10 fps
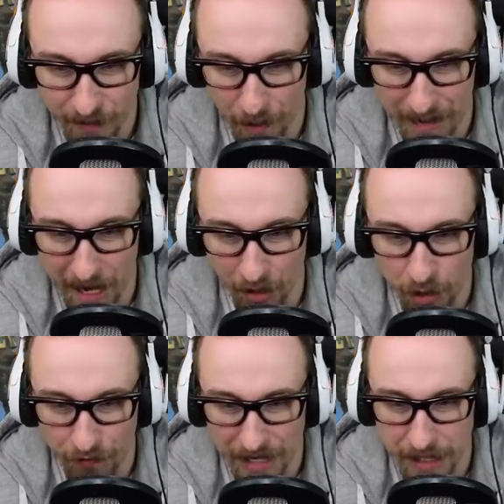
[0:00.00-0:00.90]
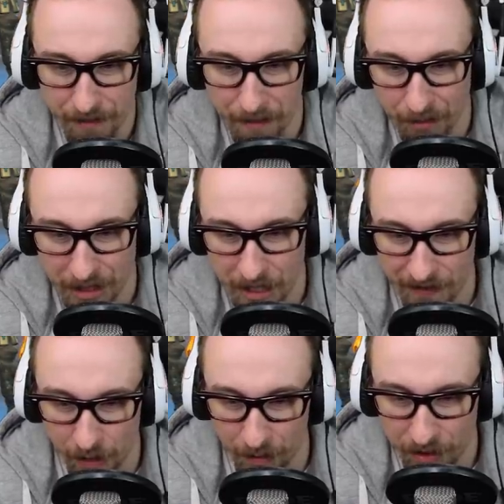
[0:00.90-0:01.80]
Dobra, odświeżam, nie mam żadnej
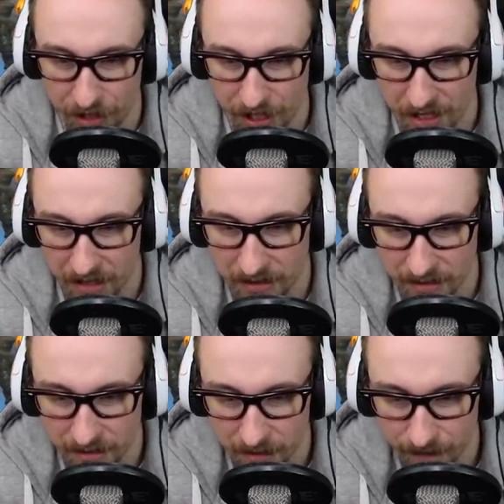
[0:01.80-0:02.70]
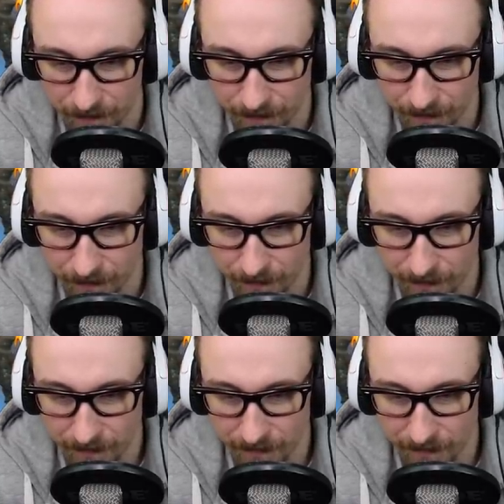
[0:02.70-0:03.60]
wiadomości. Już
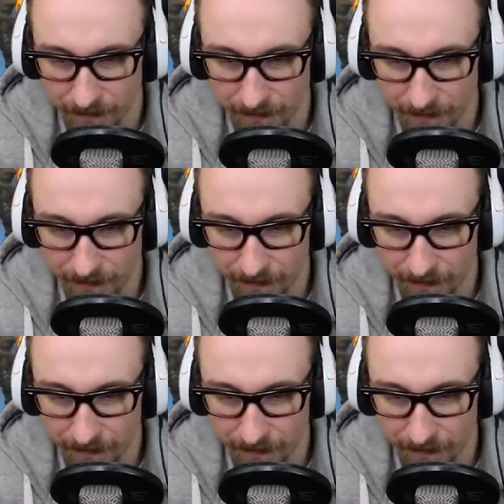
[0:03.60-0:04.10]
chwilę się wyszukuję.